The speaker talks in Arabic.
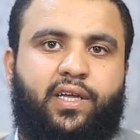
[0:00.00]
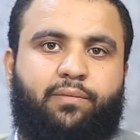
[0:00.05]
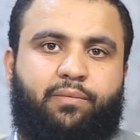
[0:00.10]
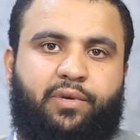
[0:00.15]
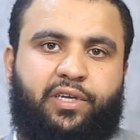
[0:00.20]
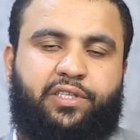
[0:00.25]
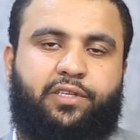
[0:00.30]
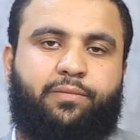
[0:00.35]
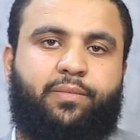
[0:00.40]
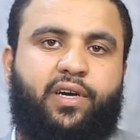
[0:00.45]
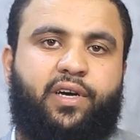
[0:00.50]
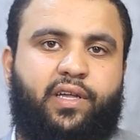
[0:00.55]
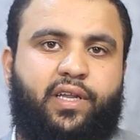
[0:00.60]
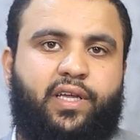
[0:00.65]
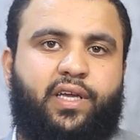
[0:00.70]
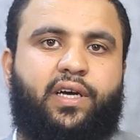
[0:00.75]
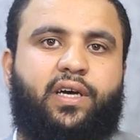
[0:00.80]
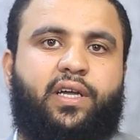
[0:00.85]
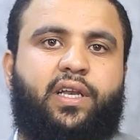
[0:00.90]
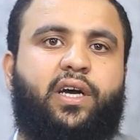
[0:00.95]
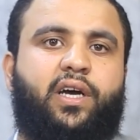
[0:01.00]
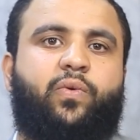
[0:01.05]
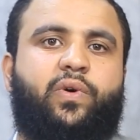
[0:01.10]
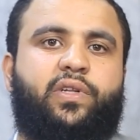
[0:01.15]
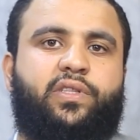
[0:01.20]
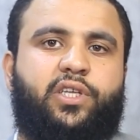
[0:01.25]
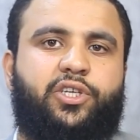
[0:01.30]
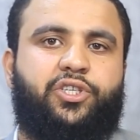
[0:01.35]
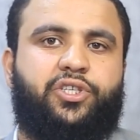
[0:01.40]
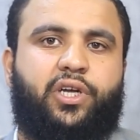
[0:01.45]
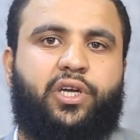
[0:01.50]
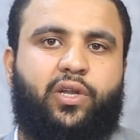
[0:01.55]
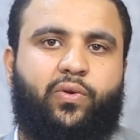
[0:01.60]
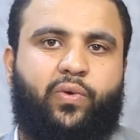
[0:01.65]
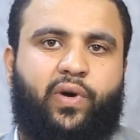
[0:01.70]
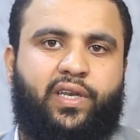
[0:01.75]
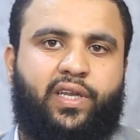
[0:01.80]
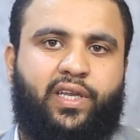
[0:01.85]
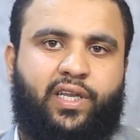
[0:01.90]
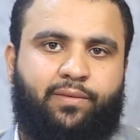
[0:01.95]
باعتبارها لهوا تشغل
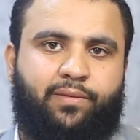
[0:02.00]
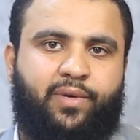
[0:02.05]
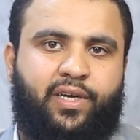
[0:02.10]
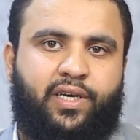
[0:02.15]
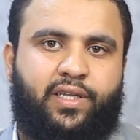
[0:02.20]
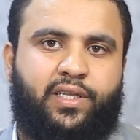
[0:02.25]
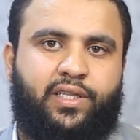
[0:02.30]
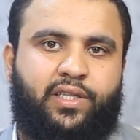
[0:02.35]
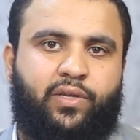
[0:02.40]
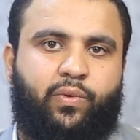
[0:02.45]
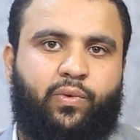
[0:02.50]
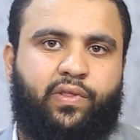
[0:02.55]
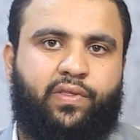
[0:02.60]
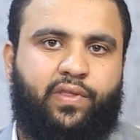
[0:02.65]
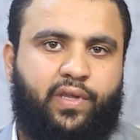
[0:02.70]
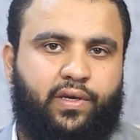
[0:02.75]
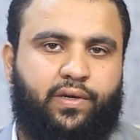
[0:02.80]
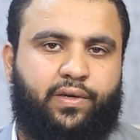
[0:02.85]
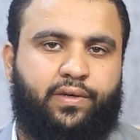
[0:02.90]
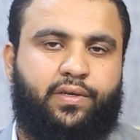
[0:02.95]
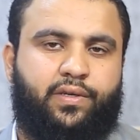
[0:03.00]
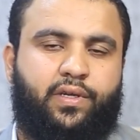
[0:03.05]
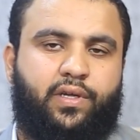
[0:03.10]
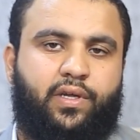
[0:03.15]
عن العبادة والذكر